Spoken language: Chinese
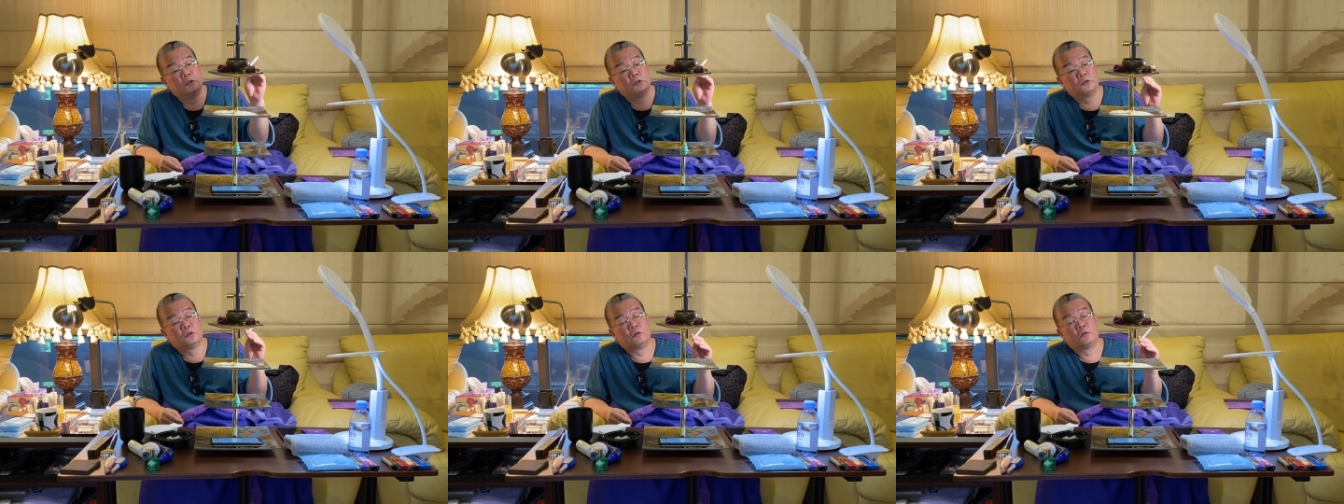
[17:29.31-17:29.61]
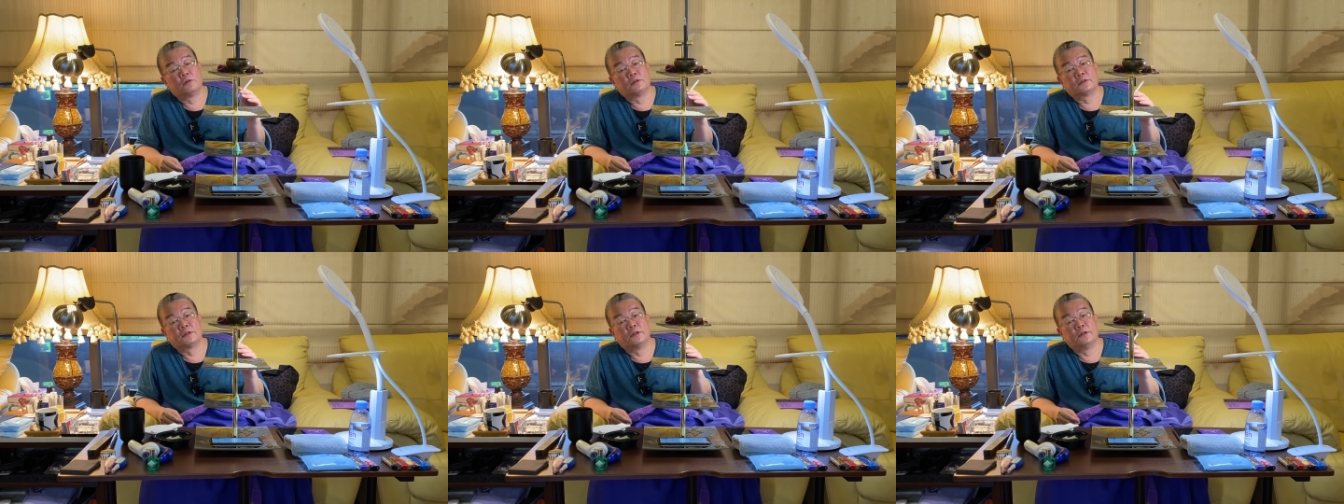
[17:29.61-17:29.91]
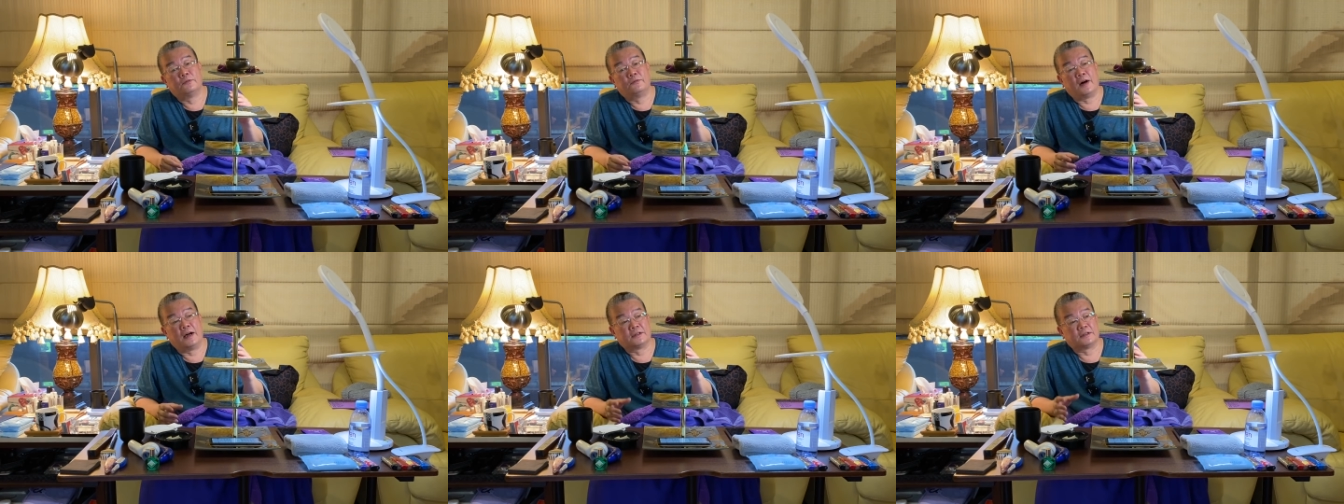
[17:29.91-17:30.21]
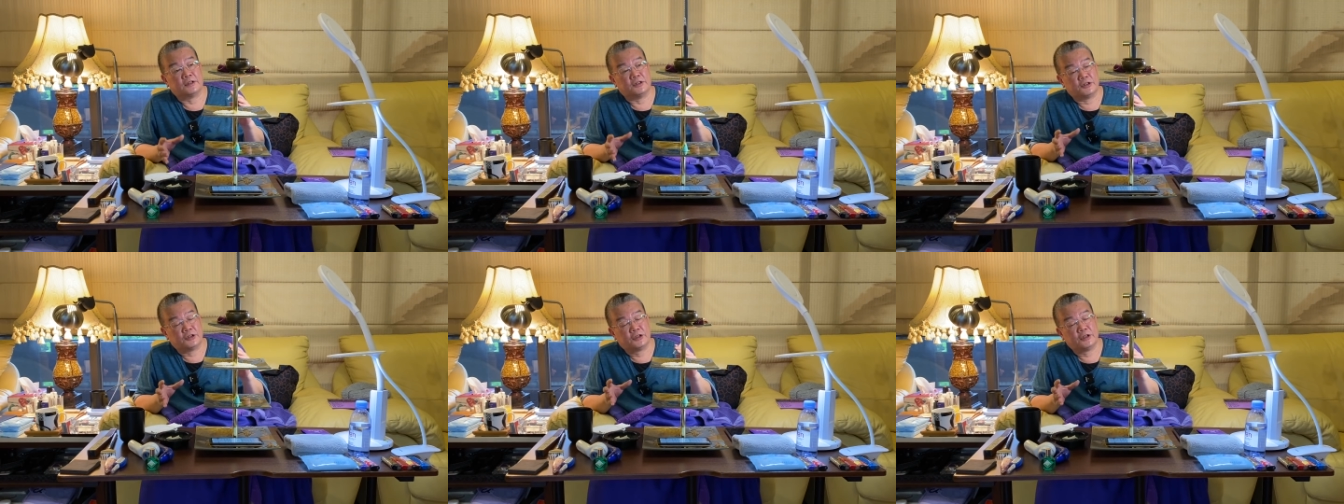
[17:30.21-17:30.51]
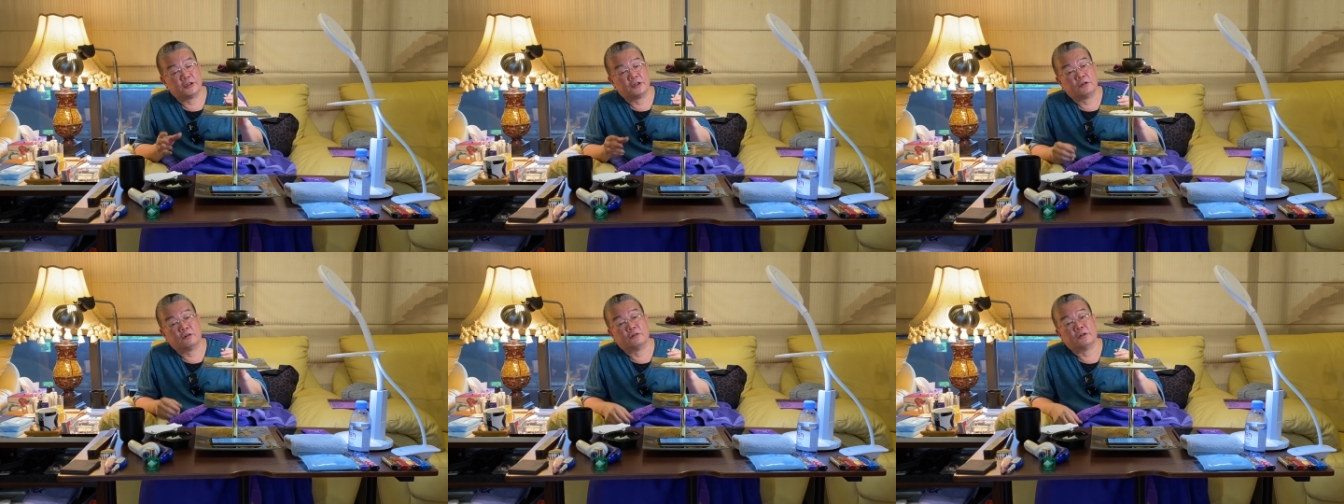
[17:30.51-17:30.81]
透过这个法神
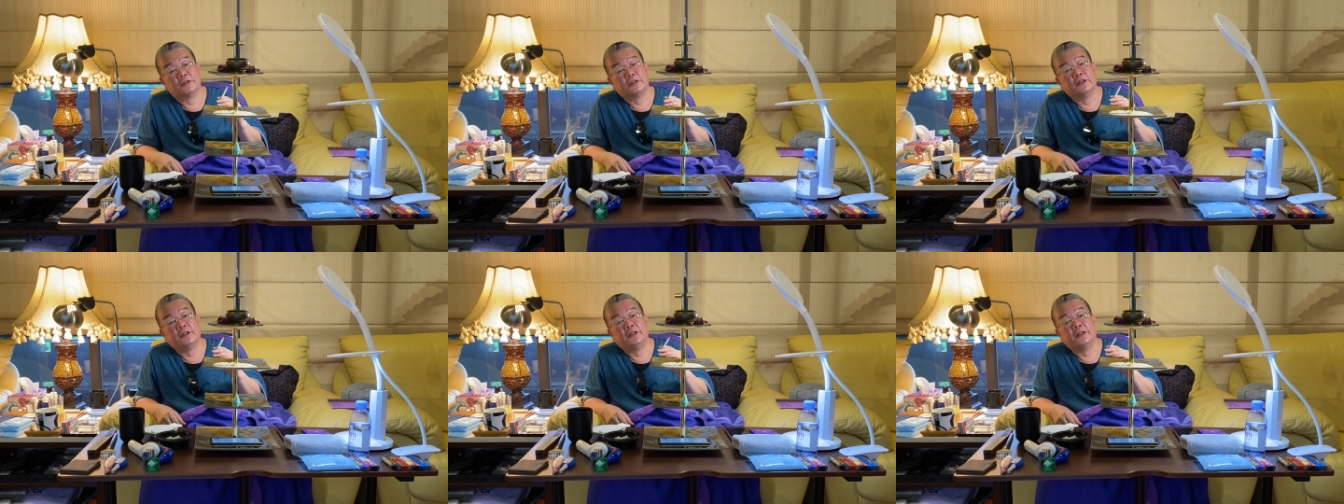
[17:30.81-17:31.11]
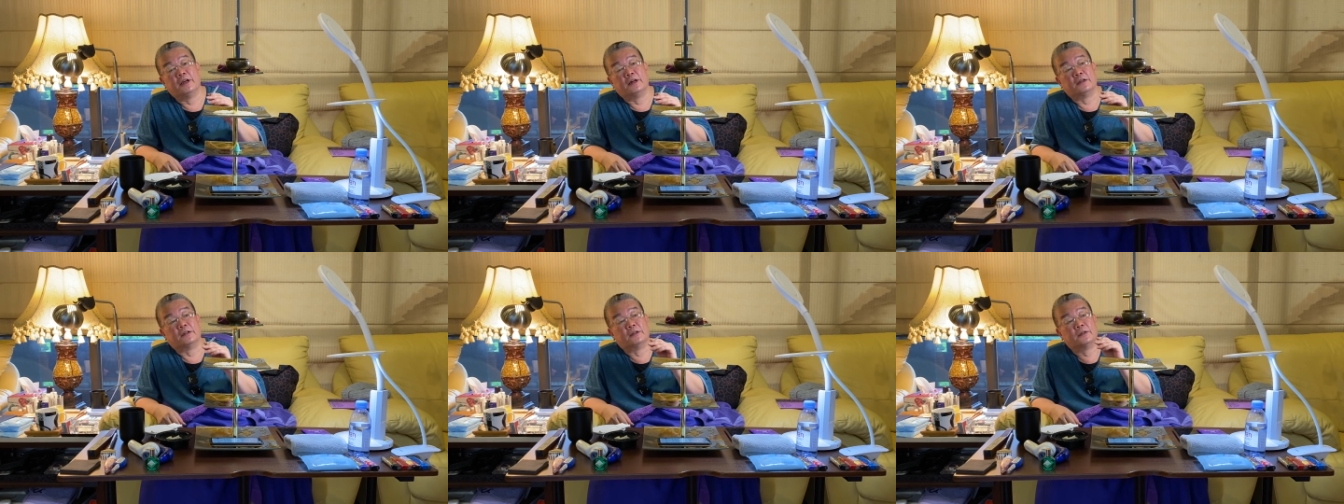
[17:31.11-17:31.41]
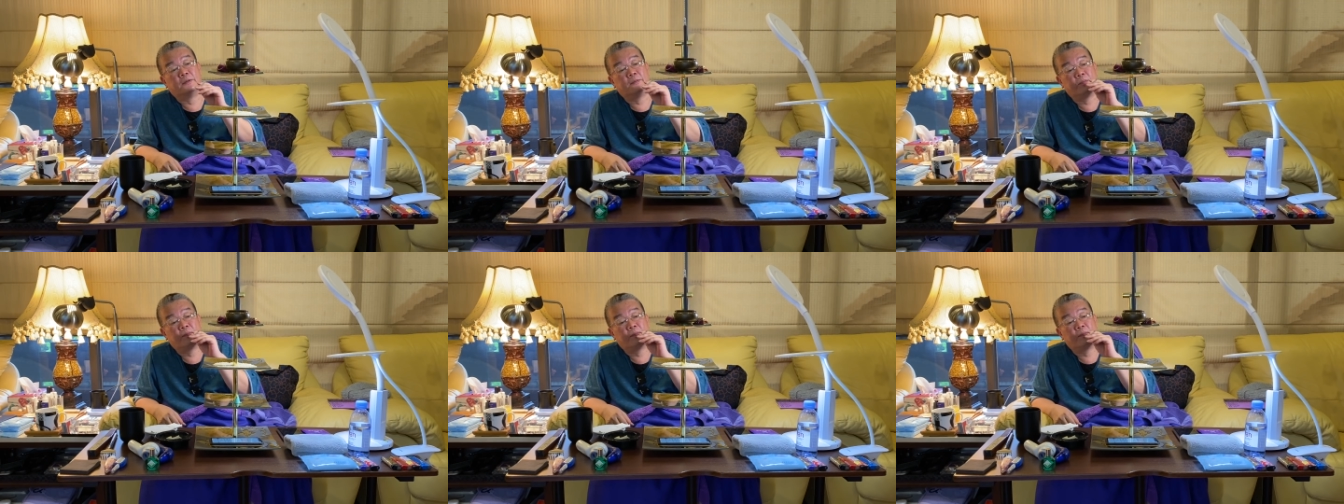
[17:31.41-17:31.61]
建构的力量了。